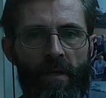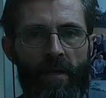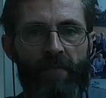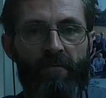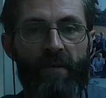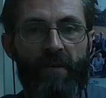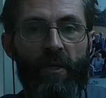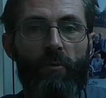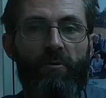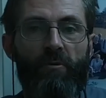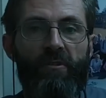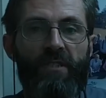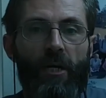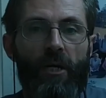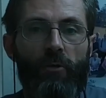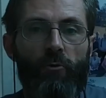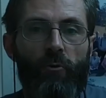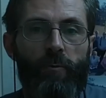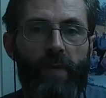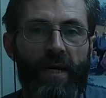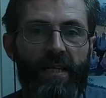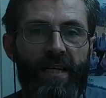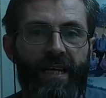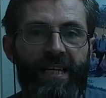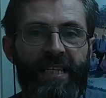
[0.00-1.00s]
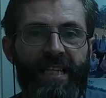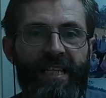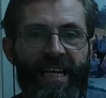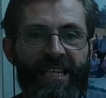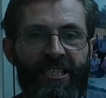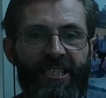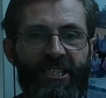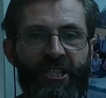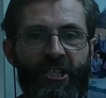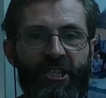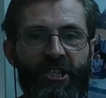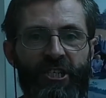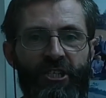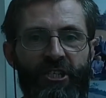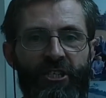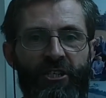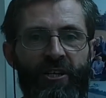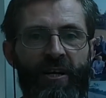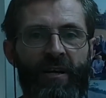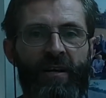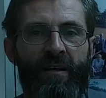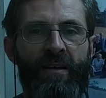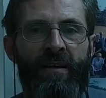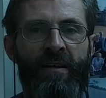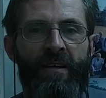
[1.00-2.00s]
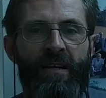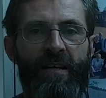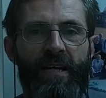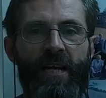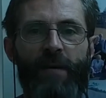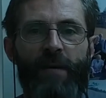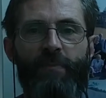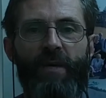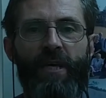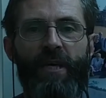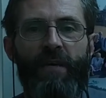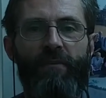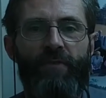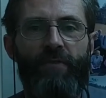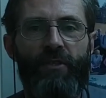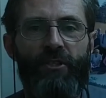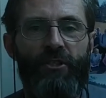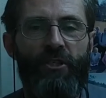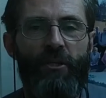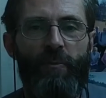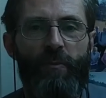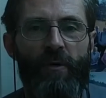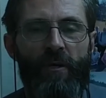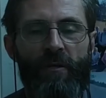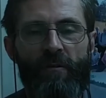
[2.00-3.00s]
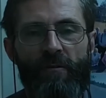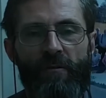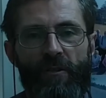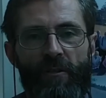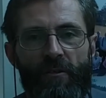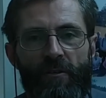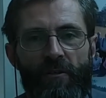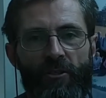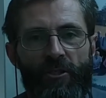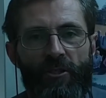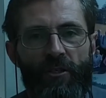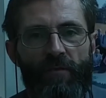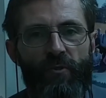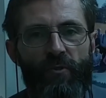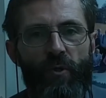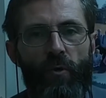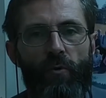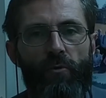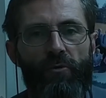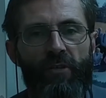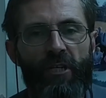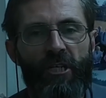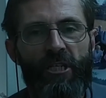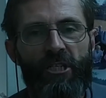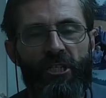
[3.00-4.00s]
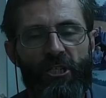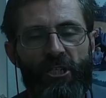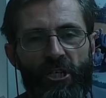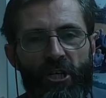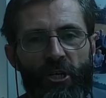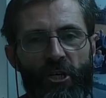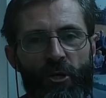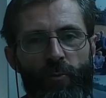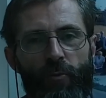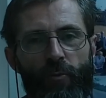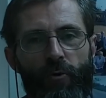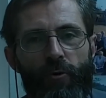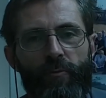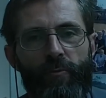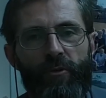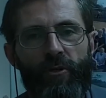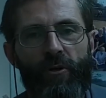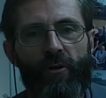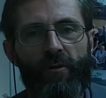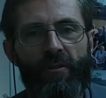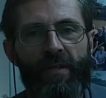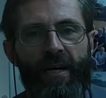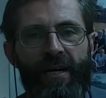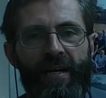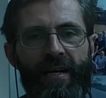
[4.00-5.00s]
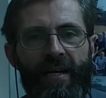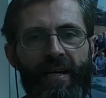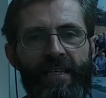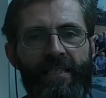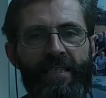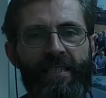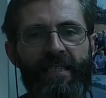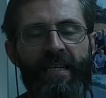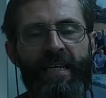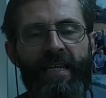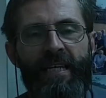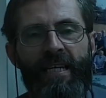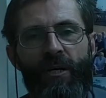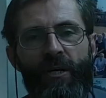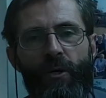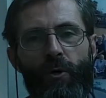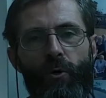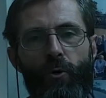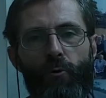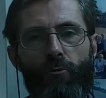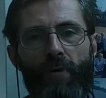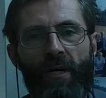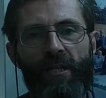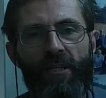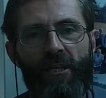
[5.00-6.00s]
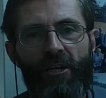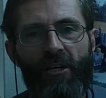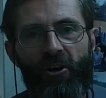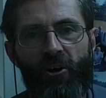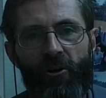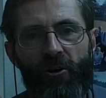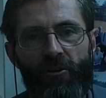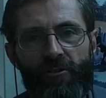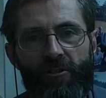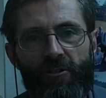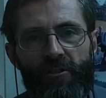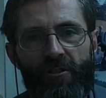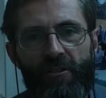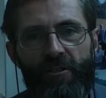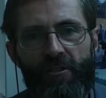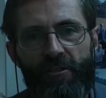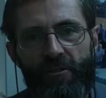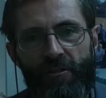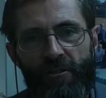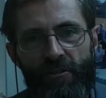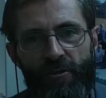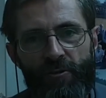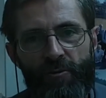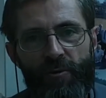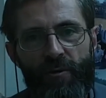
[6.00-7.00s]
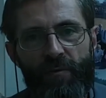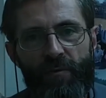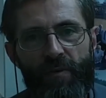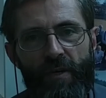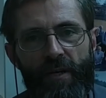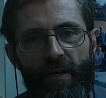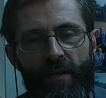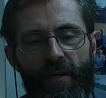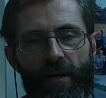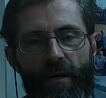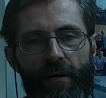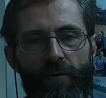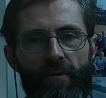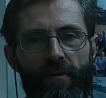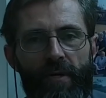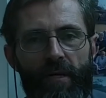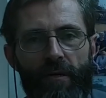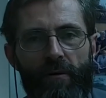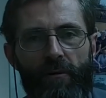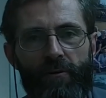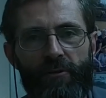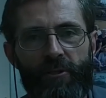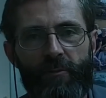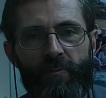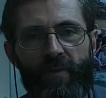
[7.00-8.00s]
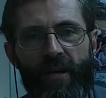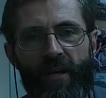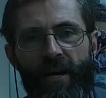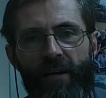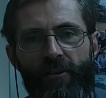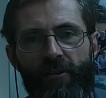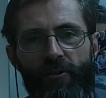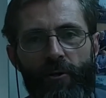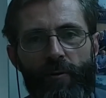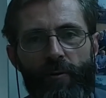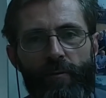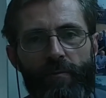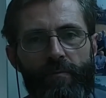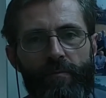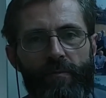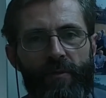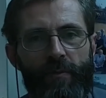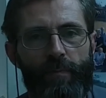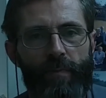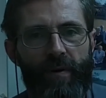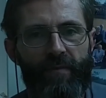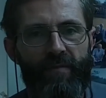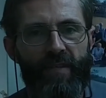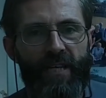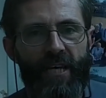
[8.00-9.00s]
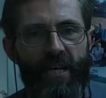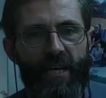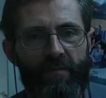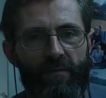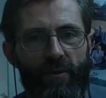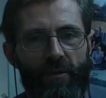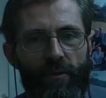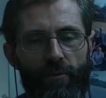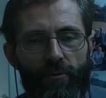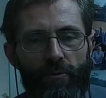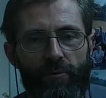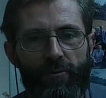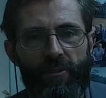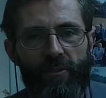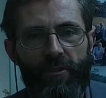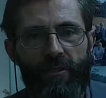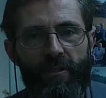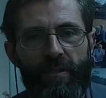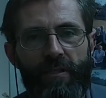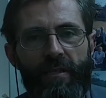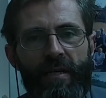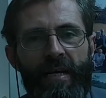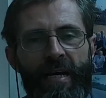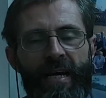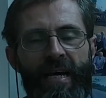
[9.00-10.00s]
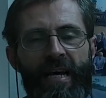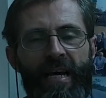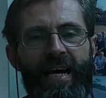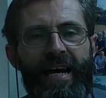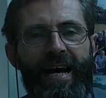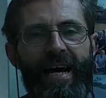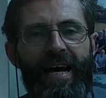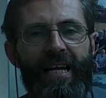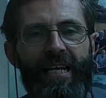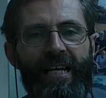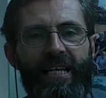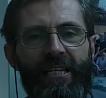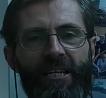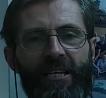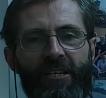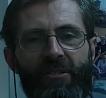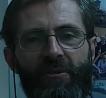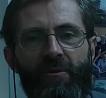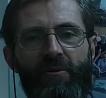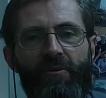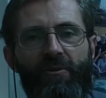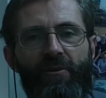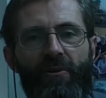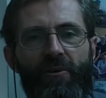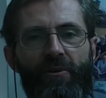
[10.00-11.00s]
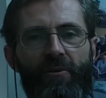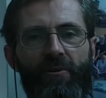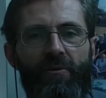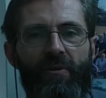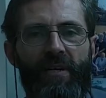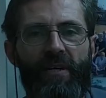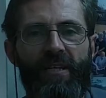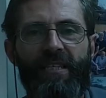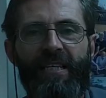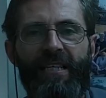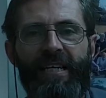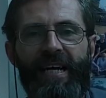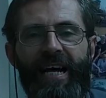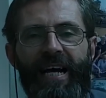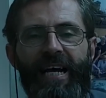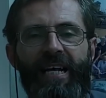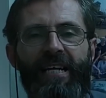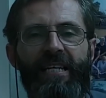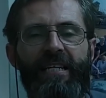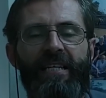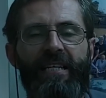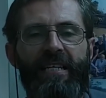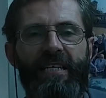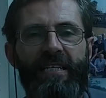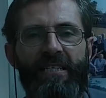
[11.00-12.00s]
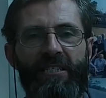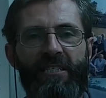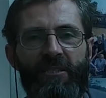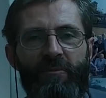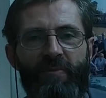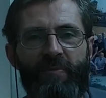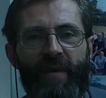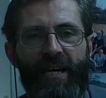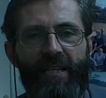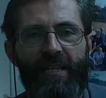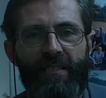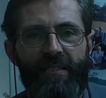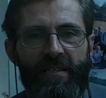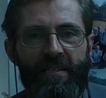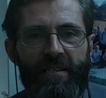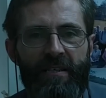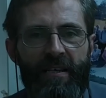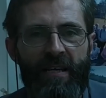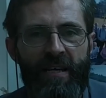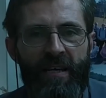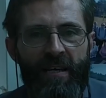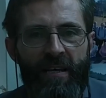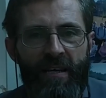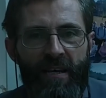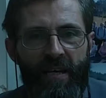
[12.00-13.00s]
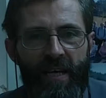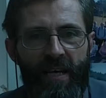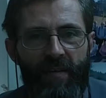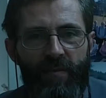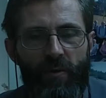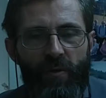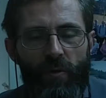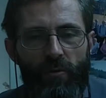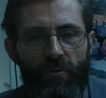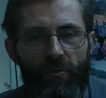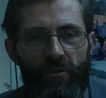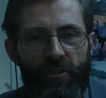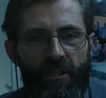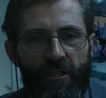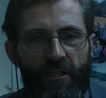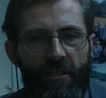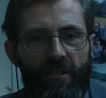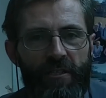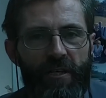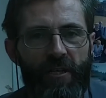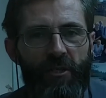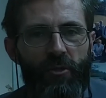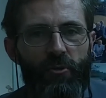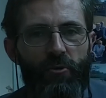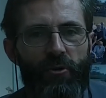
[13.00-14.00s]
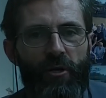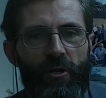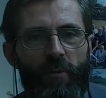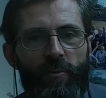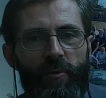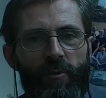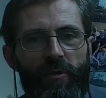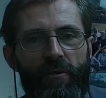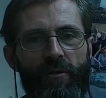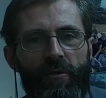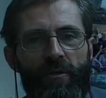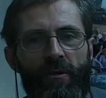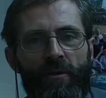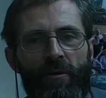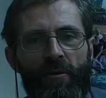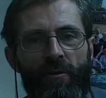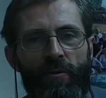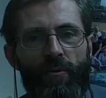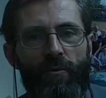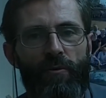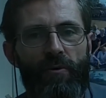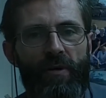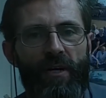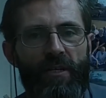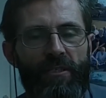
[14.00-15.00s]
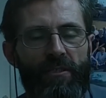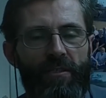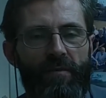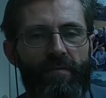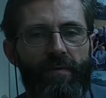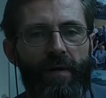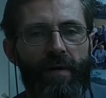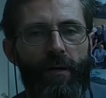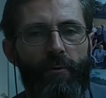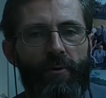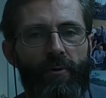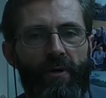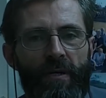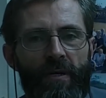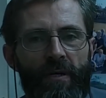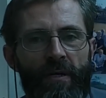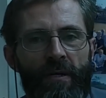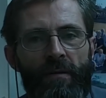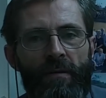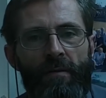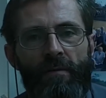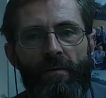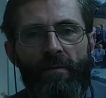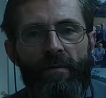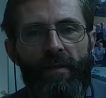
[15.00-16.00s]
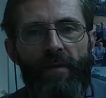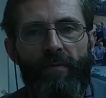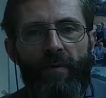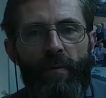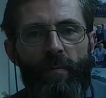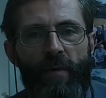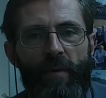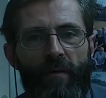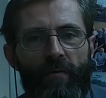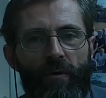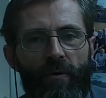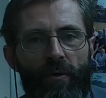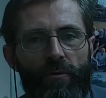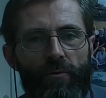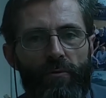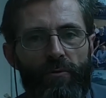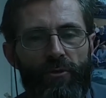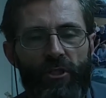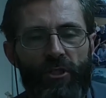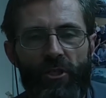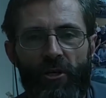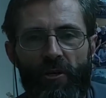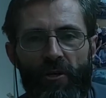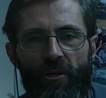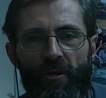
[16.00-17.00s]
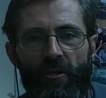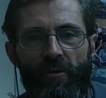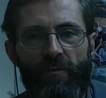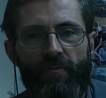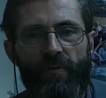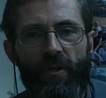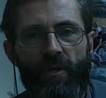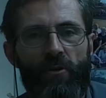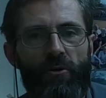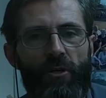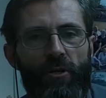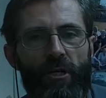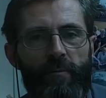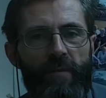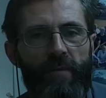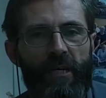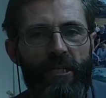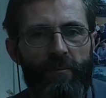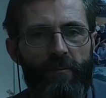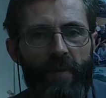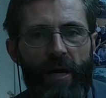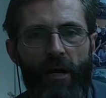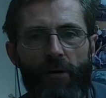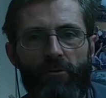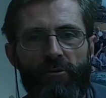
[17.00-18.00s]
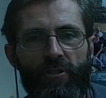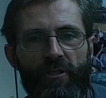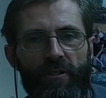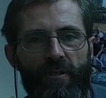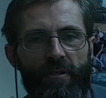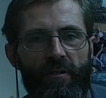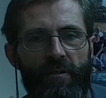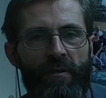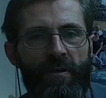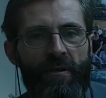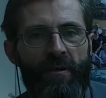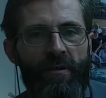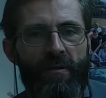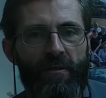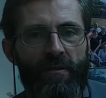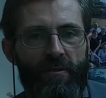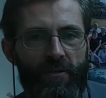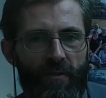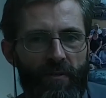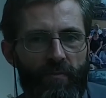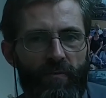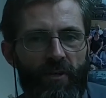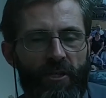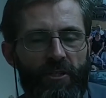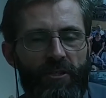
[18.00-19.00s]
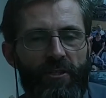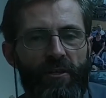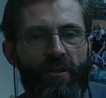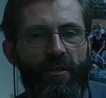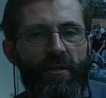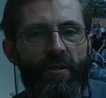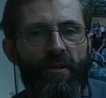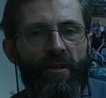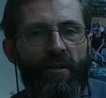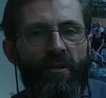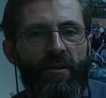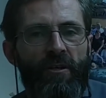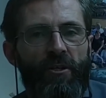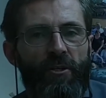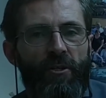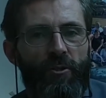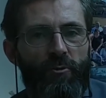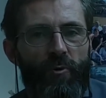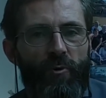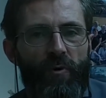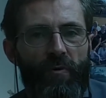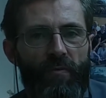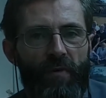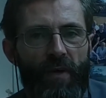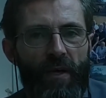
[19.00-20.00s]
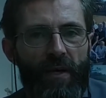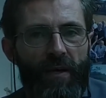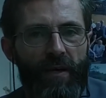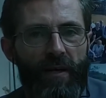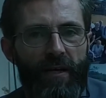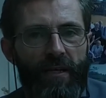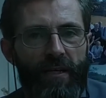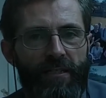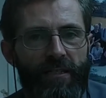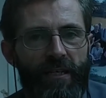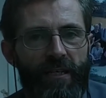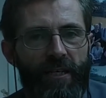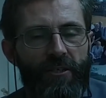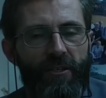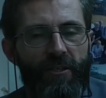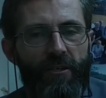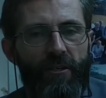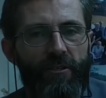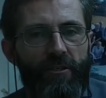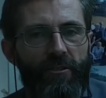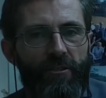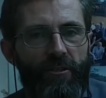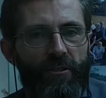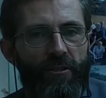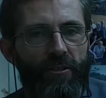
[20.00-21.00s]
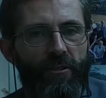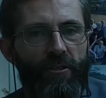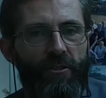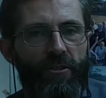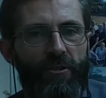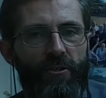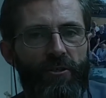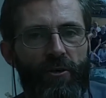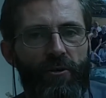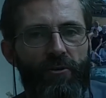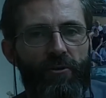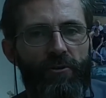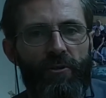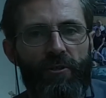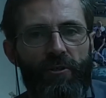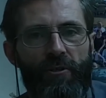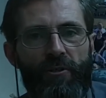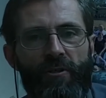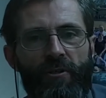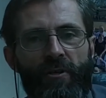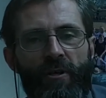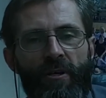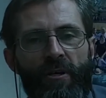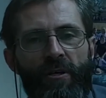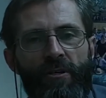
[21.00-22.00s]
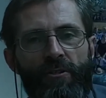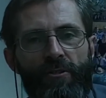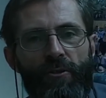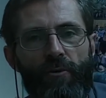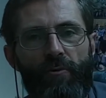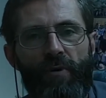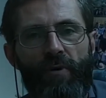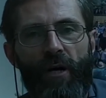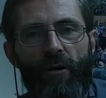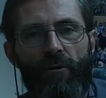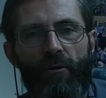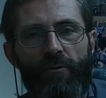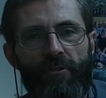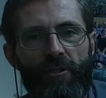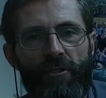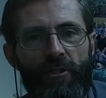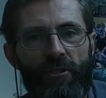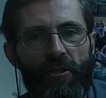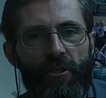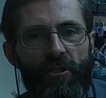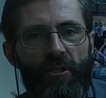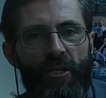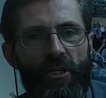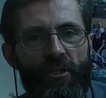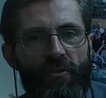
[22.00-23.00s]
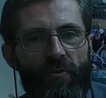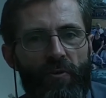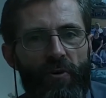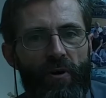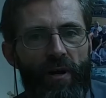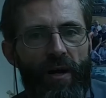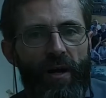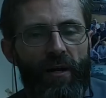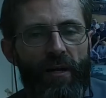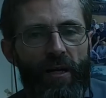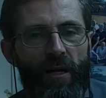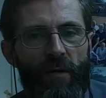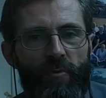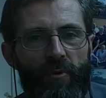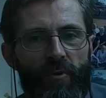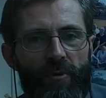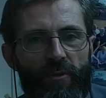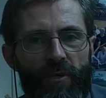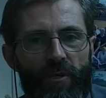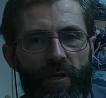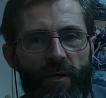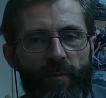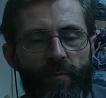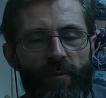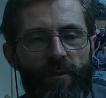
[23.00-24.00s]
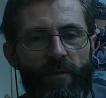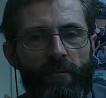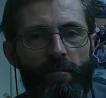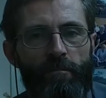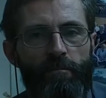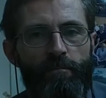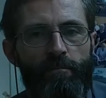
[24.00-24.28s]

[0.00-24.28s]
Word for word: Według stanu badań na dziś lepiej widzimy, że w ciągu tych 3,5 miliona lat układ kostny człowieka ulegał zmianom, pewnej ewolucji, ale nie są to radykalne zmiany ewolucyjne, które by ukazywały, nie wiem, ewolucję wieloryba z małży, czy właśnie człowieka z jakiejś istoty czołgającej się na czworaka po ziemi.